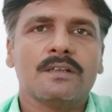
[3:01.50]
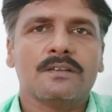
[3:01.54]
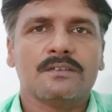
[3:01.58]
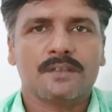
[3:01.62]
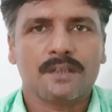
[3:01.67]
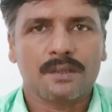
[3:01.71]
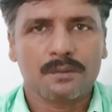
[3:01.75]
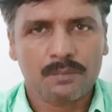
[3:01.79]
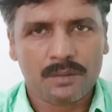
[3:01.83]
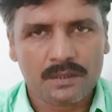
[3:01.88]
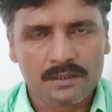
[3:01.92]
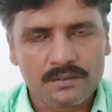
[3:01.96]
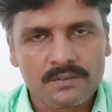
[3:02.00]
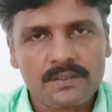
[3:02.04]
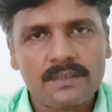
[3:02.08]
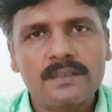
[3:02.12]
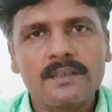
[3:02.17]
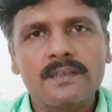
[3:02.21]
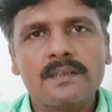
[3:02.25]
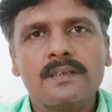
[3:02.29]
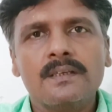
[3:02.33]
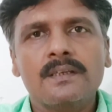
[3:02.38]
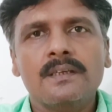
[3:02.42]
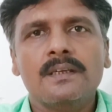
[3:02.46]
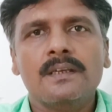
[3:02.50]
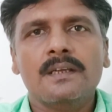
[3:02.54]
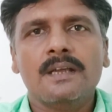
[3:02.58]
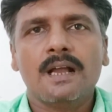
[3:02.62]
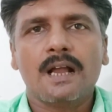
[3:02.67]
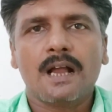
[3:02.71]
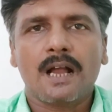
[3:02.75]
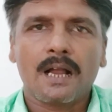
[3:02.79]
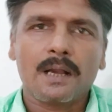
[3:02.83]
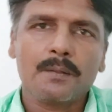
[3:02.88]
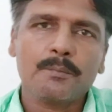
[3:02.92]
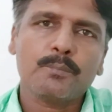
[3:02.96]
के सेवन से
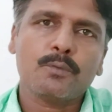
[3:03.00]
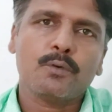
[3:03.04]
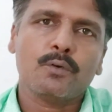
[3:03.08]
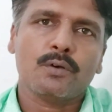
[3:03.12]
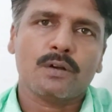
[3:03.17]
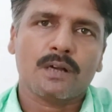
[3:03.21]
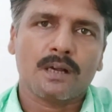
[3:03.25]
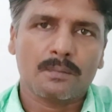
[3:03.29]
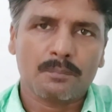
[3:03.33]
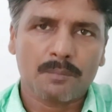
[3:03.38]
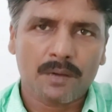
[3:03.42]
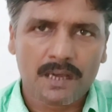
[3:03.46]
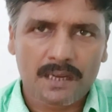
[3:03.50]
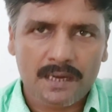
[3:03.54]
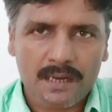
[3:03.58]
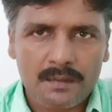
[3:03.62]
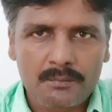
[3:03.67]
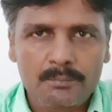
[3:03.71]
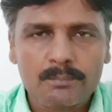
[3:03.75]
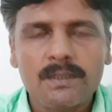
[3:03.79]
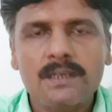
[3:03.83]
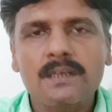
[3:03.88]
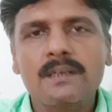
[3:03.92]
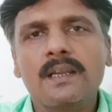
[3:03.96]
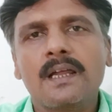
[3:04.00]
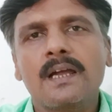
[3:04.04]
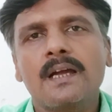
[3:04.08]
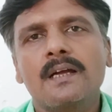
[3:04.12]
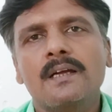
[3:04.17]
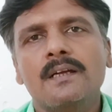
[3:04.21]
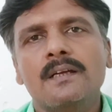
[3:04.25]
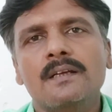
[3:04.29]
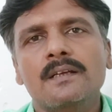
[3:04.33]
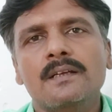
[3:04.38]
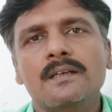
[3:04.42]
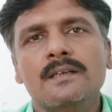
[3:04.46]
आपको कम आराम मिल रहा
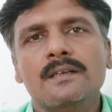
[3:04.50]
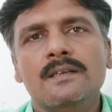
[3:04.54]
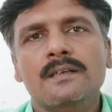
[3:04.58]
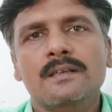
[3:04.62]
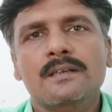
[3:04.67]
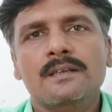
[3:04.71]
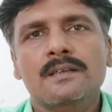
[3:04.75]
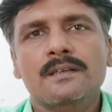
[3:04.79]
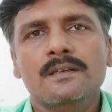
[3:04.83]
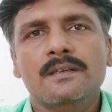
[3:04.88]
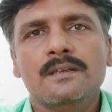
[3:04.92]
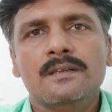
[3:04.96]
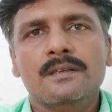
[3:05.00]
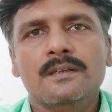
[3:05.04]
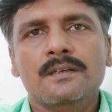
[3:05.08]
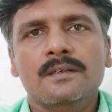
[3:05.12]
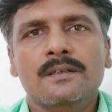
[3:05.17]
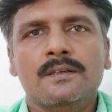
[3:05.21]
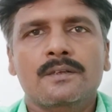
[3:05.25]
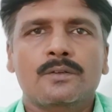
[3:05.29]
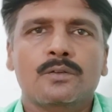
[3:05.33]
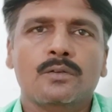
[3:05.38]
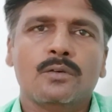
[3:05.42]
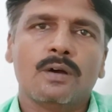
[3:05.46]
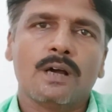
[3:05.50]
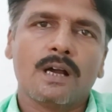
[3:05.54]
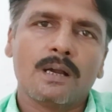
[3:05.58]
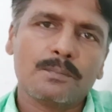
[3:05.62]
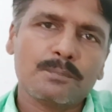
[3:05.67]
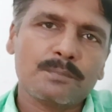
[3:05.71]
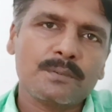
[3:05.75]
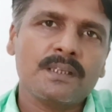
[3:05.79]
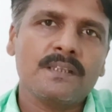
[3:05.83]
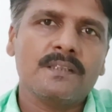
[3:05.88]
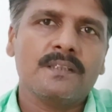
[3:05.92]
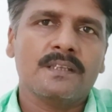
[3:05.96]
है तो
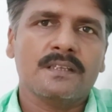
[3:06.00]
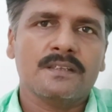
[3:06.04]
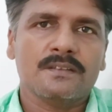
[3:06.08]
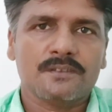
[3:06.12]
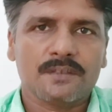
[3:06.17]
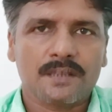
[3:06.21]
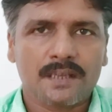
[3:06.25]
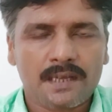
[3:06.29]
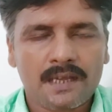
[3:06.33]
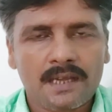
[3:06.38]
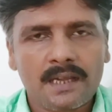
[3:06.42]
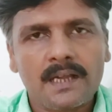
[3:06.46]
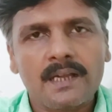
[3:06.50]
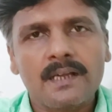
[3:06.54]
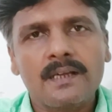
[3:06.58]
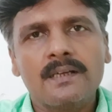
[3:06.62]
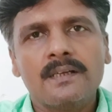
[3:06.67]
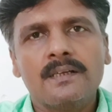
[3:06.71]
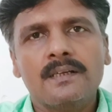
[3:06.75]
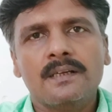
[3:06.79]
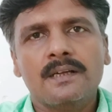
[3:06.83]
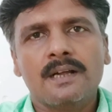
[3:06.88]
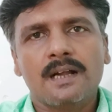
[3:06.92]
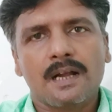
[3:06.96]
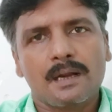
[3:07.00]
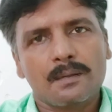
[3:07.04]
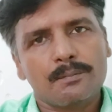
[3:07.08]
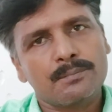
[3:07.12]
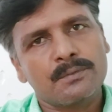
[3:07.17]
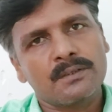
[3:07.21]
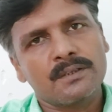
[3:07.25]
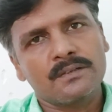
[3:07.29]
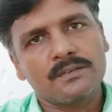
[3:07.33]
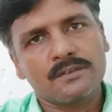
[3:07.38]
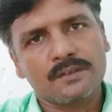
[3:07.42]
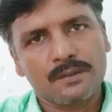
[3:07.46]
अपनी दिनचर्या
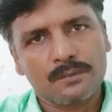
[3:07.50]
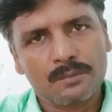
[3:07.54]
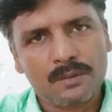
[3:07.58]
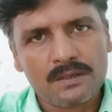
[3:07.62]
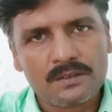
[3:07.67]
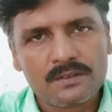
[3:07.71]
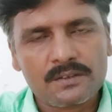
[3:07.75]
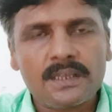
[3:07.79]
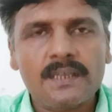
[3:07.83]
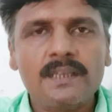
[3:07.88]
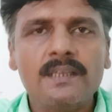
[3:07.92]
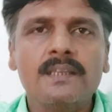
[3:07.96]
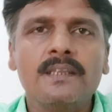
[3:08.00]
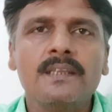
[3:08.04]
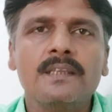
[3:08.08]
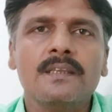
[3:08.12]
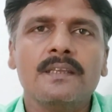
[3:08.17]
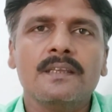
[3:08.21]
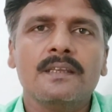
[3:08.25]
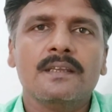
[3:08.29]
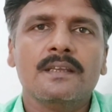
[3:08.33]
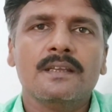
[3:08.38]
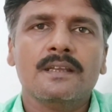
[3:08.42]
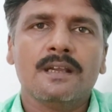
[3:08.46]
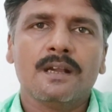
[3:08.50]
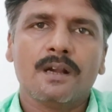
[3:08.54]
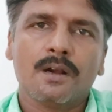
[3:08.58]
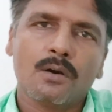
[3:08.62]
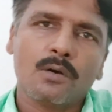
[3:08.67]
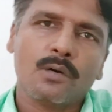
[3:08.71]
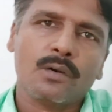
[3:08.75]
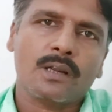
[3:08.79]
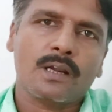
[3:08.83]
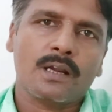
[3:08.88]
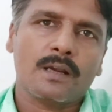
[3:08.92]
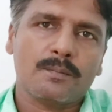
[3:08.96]
अपनी जीवन शैली
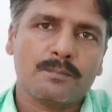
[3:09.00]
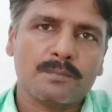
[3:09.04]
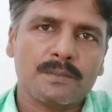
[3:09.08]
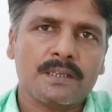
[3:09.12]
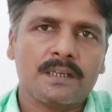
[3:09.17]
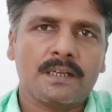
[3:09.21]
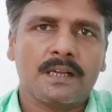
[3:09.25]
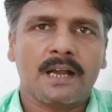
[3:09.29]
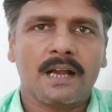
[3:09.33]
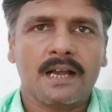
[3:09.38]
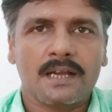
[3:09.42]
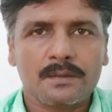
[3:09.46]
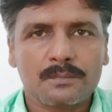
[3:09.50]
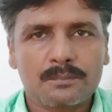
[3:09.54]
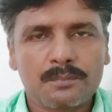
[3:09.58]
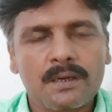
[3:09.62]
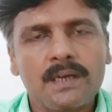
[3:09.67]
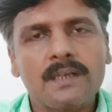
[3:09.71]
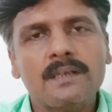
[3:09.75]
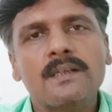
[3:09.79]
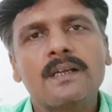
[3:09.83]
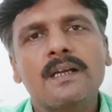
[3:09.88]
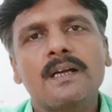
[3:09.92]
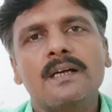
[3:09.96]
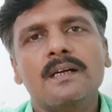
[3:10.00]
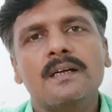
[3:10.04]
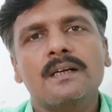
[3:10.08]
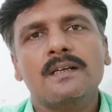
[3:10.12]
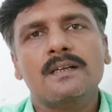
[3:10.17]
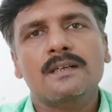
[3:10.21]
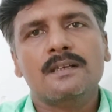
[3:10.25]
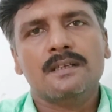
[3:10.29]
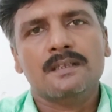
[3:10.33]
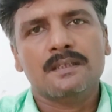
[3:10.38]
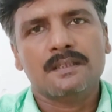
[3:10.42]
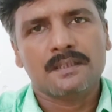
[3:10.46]
और अपने खान पान का
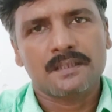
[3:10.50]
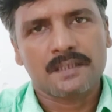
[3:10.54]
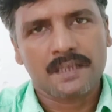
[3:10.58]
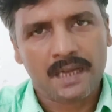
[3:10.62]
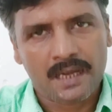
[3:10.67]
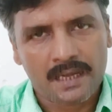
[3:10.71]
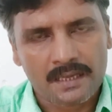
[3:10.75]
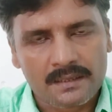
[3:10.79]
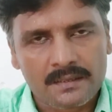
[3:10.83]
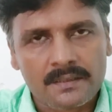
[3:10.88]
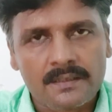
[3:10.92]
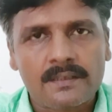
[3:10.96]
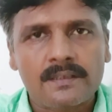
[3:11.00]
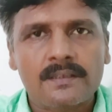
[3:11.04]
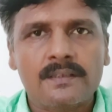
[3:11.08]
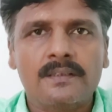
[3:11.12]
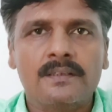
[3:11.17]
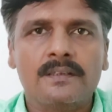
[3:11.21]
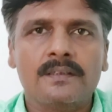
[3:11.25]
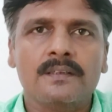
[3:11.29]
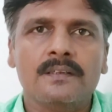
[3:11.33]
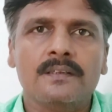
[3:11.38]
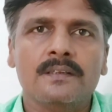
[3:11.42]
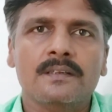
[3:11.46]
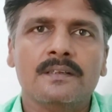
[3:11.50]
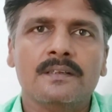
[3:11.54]
ध्यान रखें